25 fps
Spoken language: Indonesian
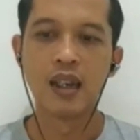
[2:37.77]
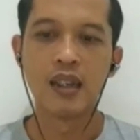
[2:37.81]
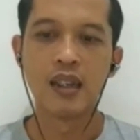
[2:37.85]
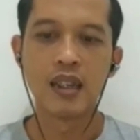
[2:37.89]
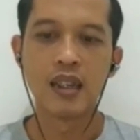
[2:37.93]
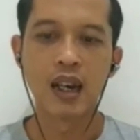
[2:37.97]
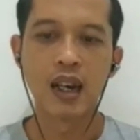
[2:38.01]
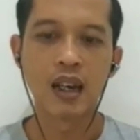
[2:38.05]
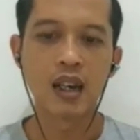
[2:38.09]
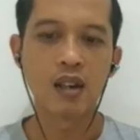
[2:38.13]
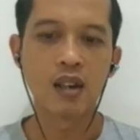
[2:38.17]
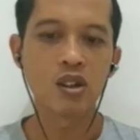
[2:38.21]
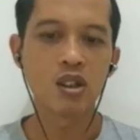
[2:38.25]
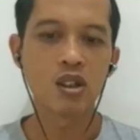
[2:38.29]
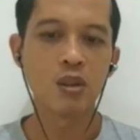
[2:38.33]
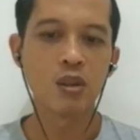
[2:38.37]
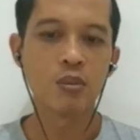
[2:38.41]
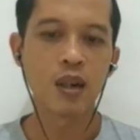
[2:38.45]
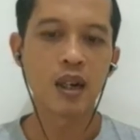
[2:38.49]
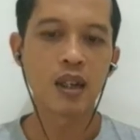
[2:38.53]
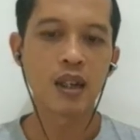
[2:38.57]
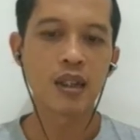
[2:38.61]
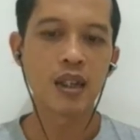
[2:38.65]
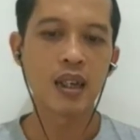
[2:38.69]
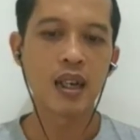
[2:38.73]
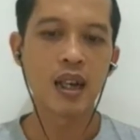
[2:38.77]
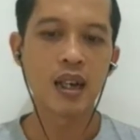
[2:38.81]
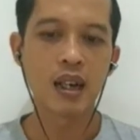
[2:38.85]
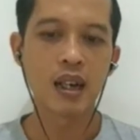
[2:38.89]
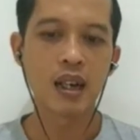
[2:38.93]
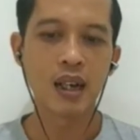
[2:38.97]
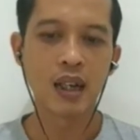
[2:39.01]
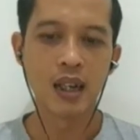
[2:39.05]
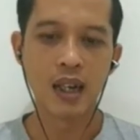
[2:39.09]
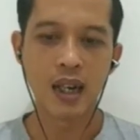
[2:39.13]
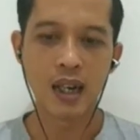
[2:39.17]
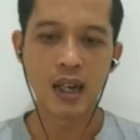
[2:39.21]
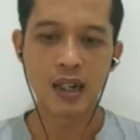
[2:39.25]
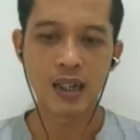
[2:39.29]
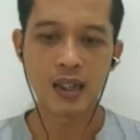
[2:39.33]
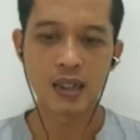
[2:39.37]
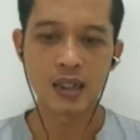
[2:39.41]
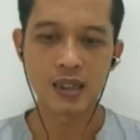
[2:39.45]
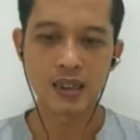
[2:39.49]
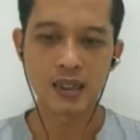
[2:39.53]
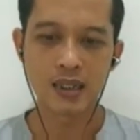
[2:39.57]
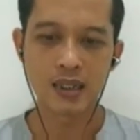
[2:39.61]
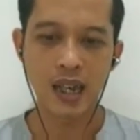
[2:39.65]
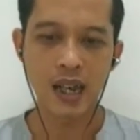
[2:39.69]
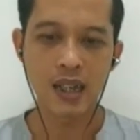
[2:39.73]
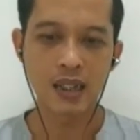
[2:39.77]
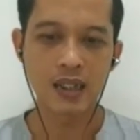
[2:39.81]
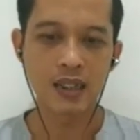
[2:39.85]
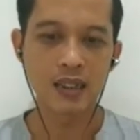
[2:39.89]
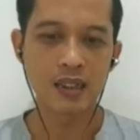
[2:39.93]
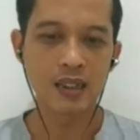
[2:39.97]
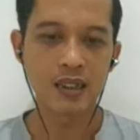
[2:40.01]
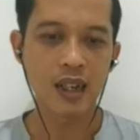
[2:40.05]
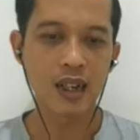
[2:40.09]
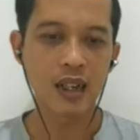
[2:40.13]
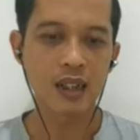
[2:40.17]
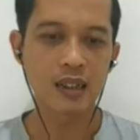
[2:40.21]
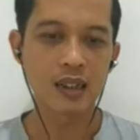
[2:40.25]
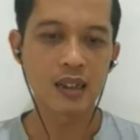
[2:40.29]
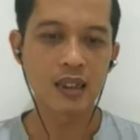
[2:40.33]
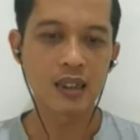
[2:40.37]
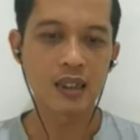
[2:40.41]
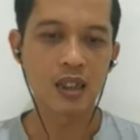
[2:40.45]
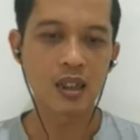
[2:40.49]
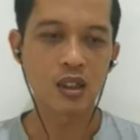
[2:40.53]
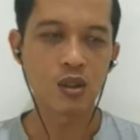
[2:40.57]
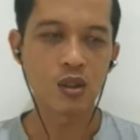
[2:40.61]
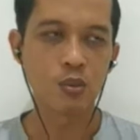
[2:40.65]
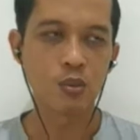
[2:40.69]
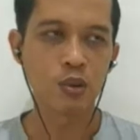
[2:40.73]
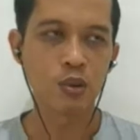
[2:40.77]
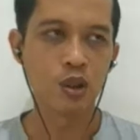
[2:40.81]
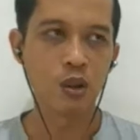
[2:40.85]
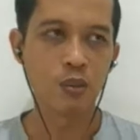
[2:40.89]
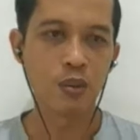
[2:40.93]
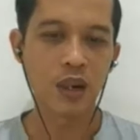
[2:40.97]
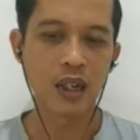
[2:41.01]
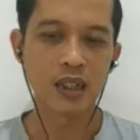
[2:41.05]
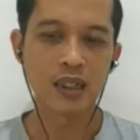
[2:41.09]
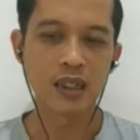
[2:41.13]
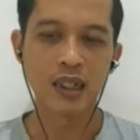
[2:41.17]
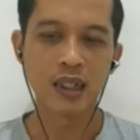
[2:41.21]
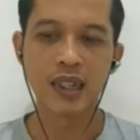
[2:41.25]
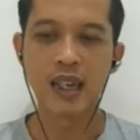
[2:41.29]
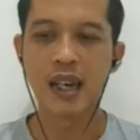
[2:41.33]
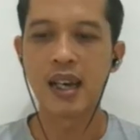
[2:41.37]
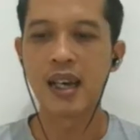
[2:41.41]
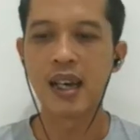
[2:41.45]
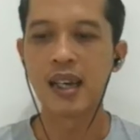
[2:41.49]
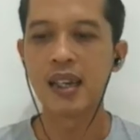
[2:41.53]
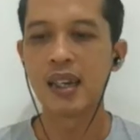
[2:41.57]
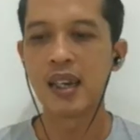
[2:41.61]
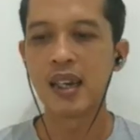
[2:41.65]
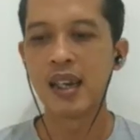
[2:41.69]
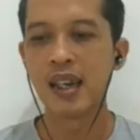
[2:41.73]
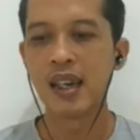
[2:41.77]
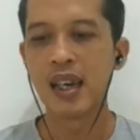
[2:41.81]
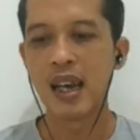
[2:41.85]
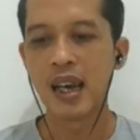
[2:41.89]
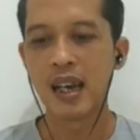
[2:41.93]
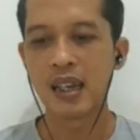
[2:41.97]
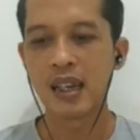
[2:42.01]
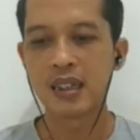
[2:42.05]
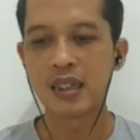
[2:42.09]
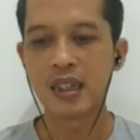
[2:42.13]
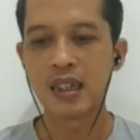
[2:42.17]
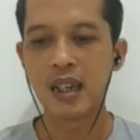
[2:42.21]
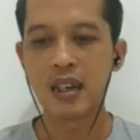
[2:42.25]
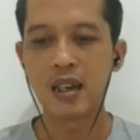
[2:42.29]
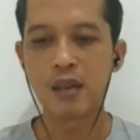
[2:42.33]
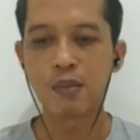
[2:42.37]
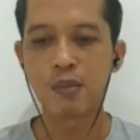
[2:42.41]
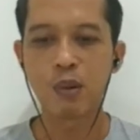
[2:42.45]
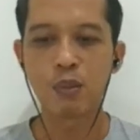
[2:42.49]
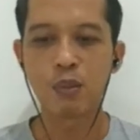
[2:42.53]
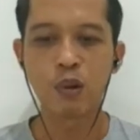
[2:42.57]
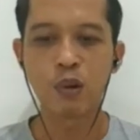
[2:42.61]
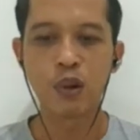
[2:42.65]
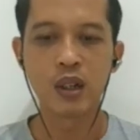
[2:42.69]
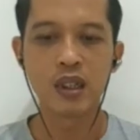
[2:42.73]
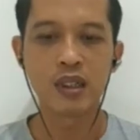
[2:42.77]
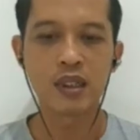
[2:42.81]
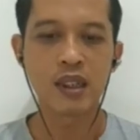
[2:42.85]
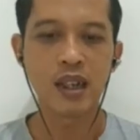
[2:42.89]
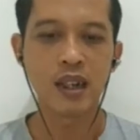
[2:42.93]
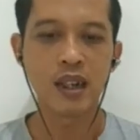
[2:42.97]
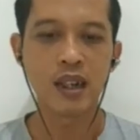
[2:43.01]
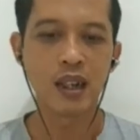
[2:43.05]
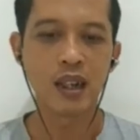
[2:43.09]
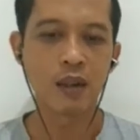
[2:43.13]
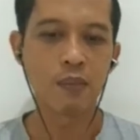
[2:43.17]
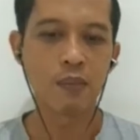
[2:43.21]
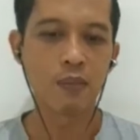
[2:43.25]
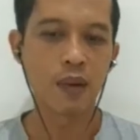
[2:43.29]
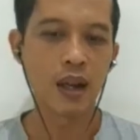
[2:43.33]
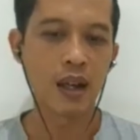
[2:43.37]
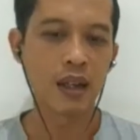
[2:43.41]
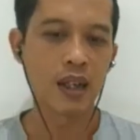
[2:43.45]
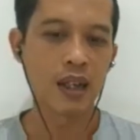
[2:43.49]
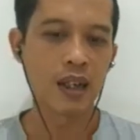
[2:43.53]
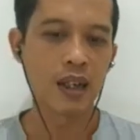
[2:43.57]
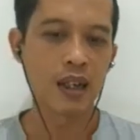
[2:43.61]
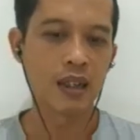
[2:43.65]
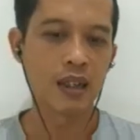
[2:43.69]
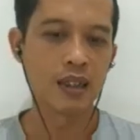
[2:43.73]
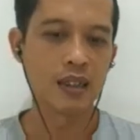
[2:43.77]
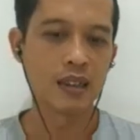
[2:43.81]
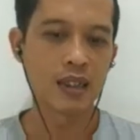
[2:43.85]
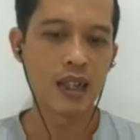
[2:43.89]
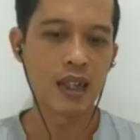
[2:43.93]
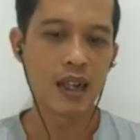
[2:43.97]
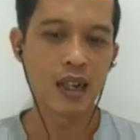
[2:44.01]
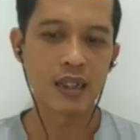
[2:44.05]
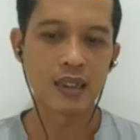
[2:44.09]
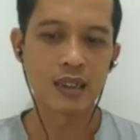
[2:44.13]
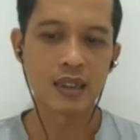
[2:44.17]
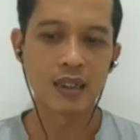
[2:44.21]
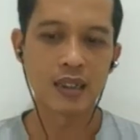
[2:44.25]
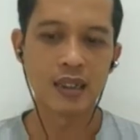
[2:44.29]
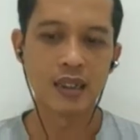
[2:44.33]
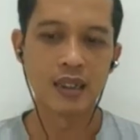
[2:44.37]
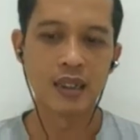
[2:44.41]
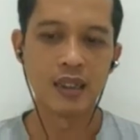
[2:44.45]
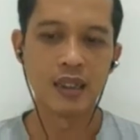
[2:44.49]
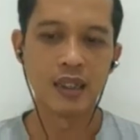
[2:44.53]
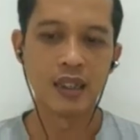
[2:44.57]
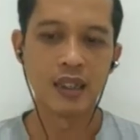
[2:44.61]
yang harus diperhatikan agar saat instalasi tersebut dioperasikan, hasilnya memenuhi standar pelayanan instalasi.